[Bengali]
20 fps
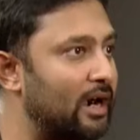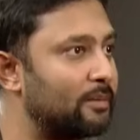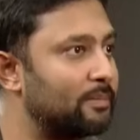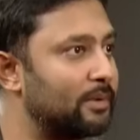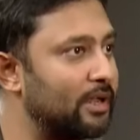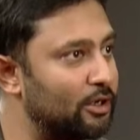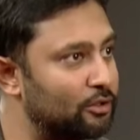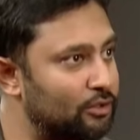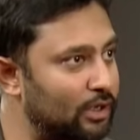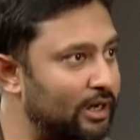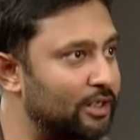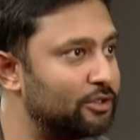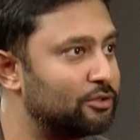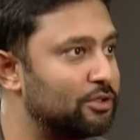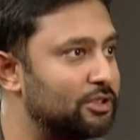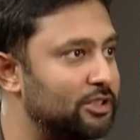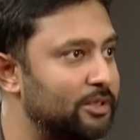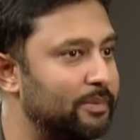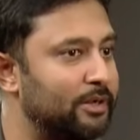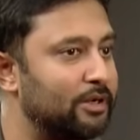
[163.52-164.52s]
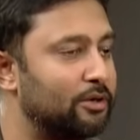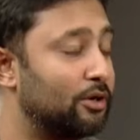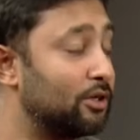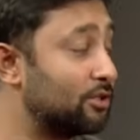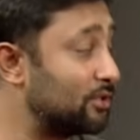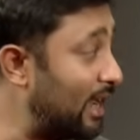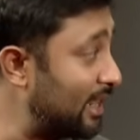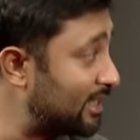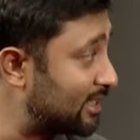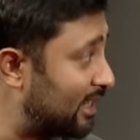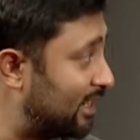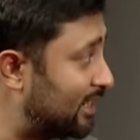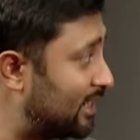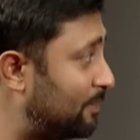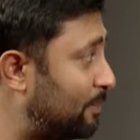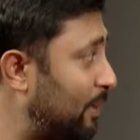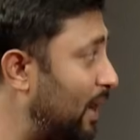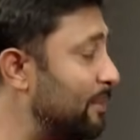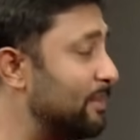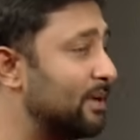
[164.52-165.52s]
খারাপ খেলে তো আরেকজন চিপিন করে আজকে
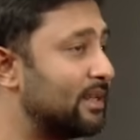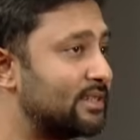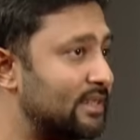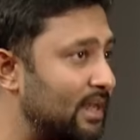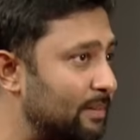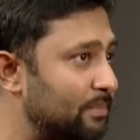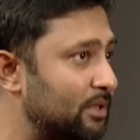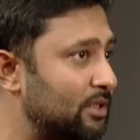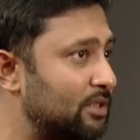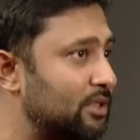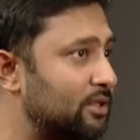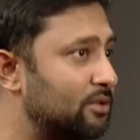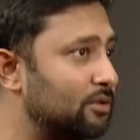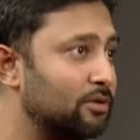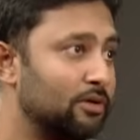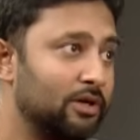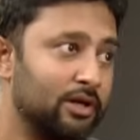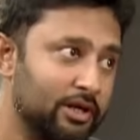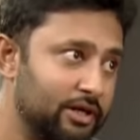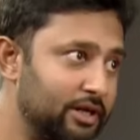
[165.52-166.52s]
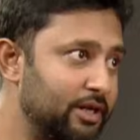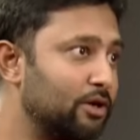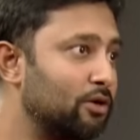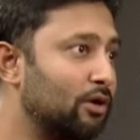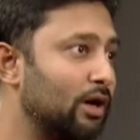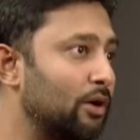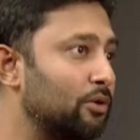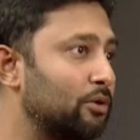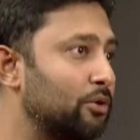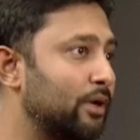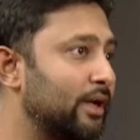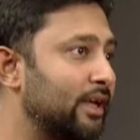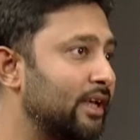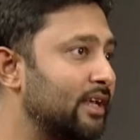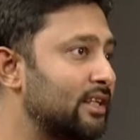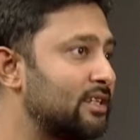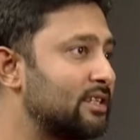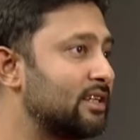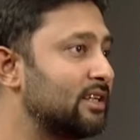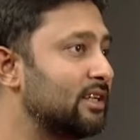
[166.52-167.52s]
এটা প্রাইম এক্সাম্পল ছিল ডিকক আউট হয়ে
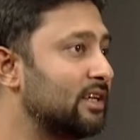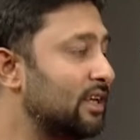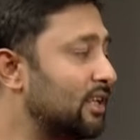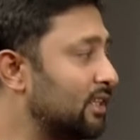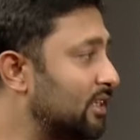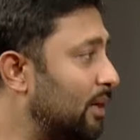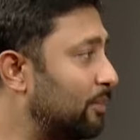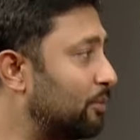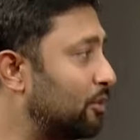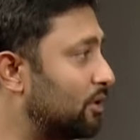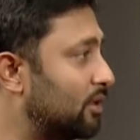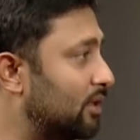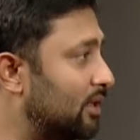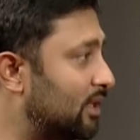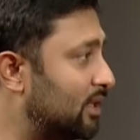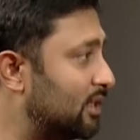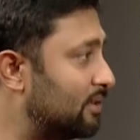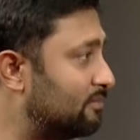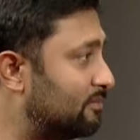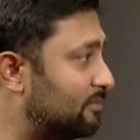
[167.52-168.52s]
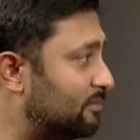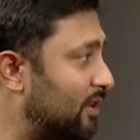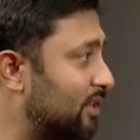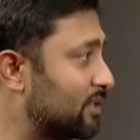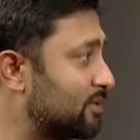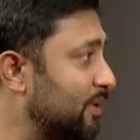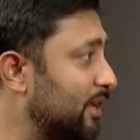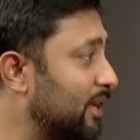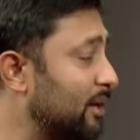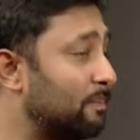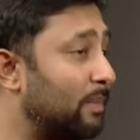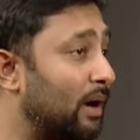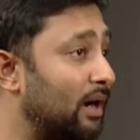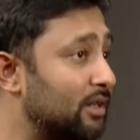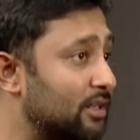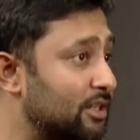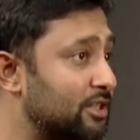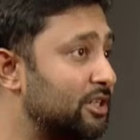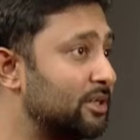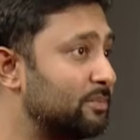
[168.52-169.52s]
গিয়েছে তারপর ফার্স্ট উইকেট
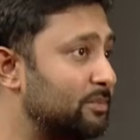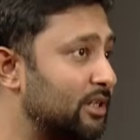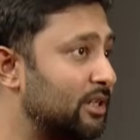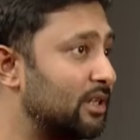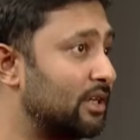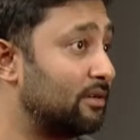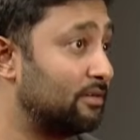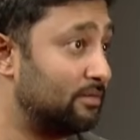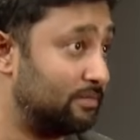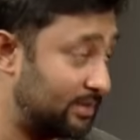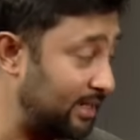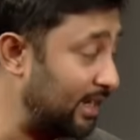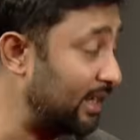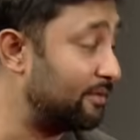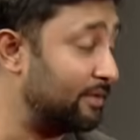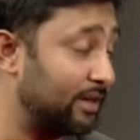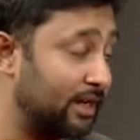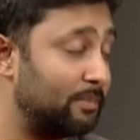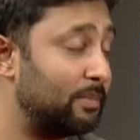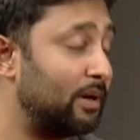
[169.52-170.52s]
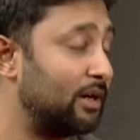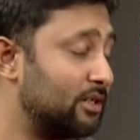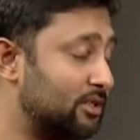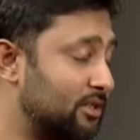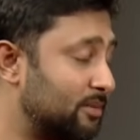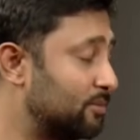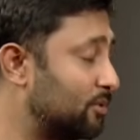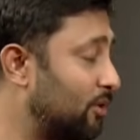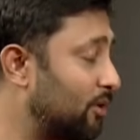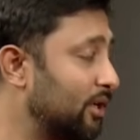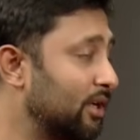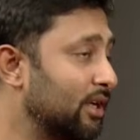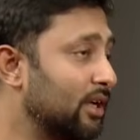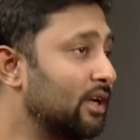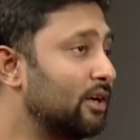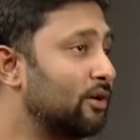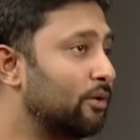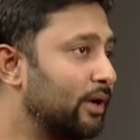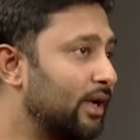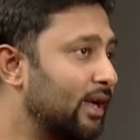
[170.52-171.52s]
পার্টনারশিপ যেটা সেকেন্ড উইকেট পার্টনারশিপ সরি
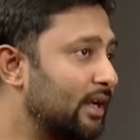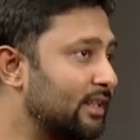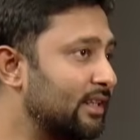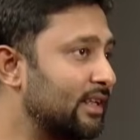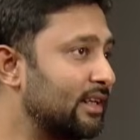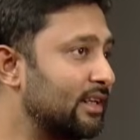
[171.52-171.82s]
ওইখানে